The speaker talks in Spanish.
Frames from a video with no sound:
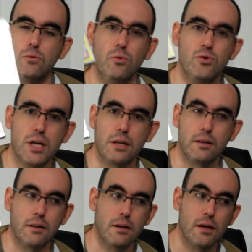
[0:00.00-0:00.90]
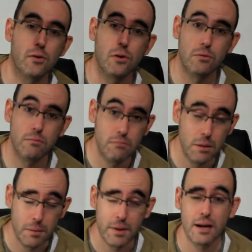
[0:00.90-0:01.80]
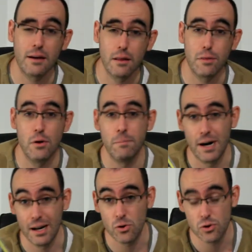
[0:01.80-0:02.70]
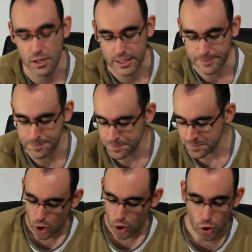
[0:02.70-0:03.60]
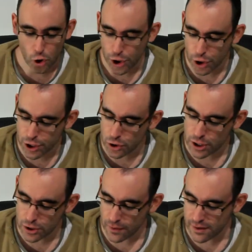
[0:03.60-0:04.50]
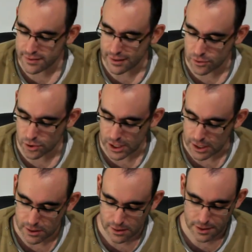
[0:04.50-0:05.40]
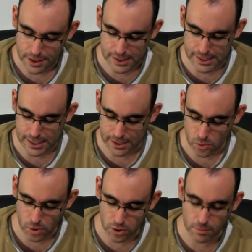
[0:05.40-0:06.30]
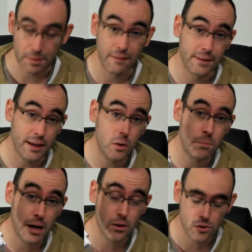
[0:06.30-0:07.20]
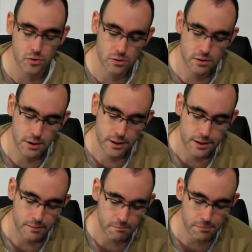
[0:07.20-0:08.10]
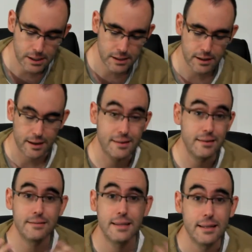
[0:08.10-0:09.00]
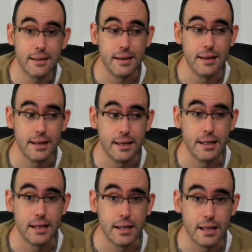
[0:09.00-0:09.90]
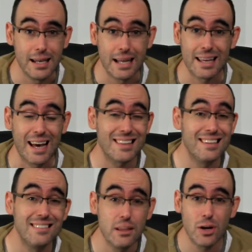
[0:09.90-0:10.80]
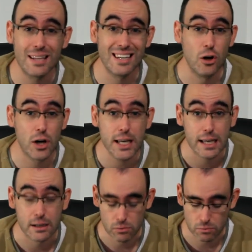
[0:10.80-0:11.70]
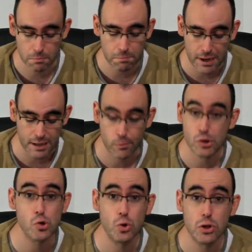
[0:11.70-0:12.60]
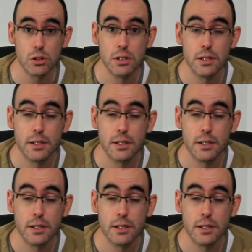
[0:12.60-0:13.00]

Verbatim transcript: Uncharted, que son mi primera adquisición para la consola. Lo irónico de toda esta historia es que cuando me planteé comprarlos, vi que existe, eh, que ha existido la trilogía, un pack muy chulo